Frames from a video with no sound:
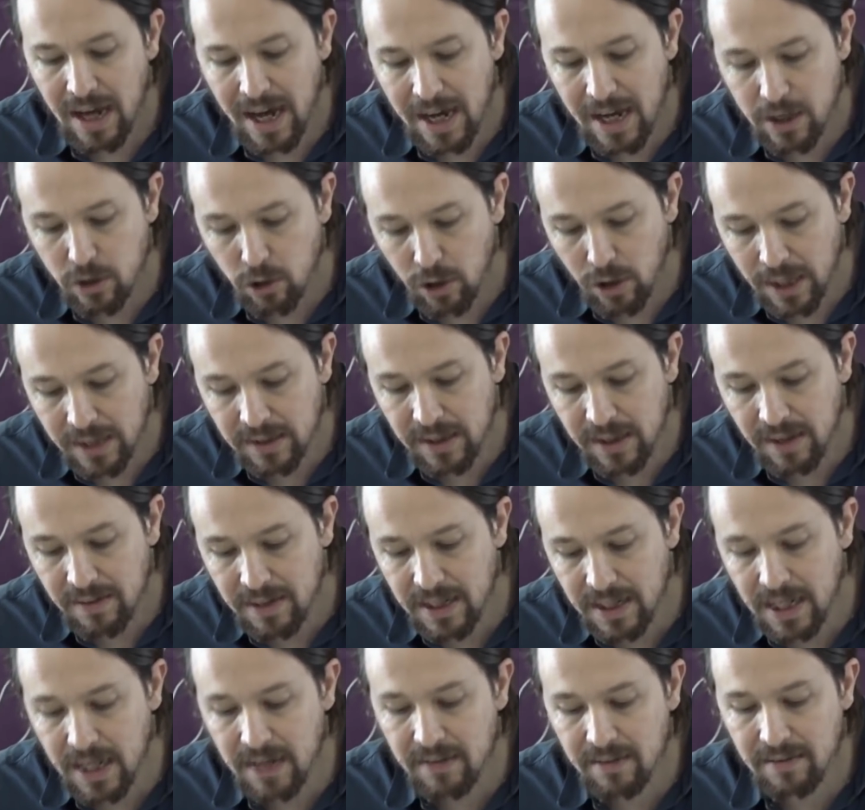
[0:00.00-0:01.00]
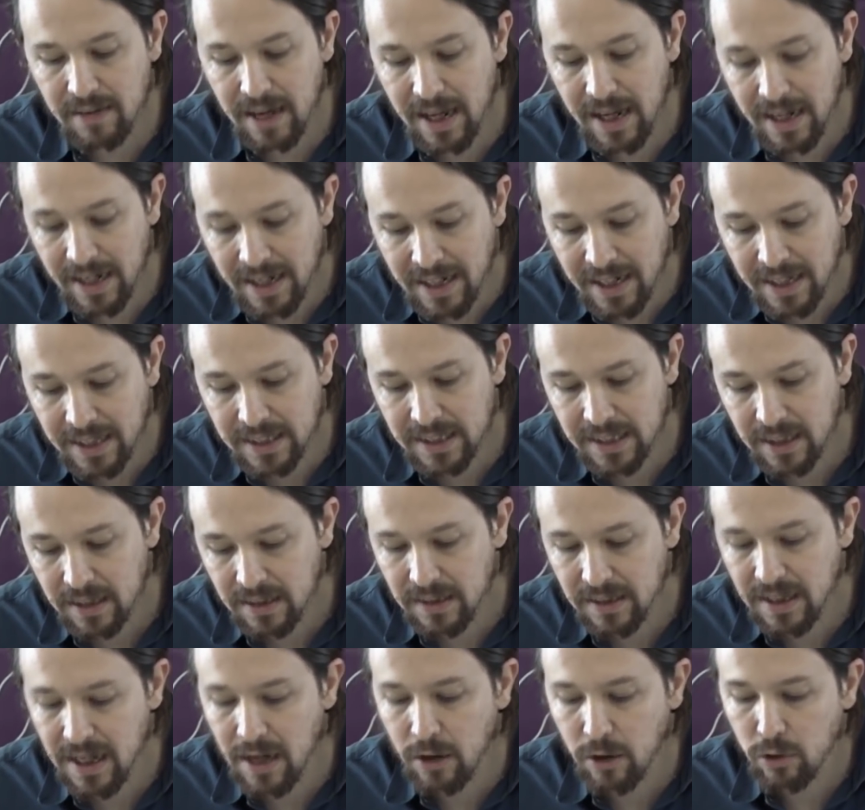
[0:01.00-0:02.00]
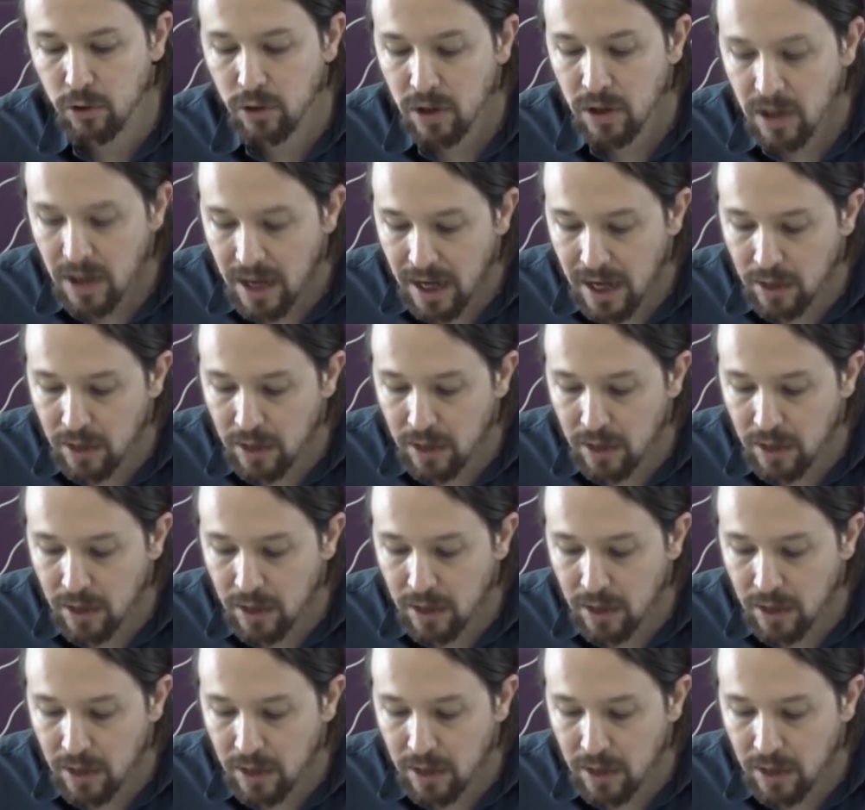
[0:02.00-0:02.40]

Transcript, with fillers: a Yolanda Díaz, a Enrique Santiago,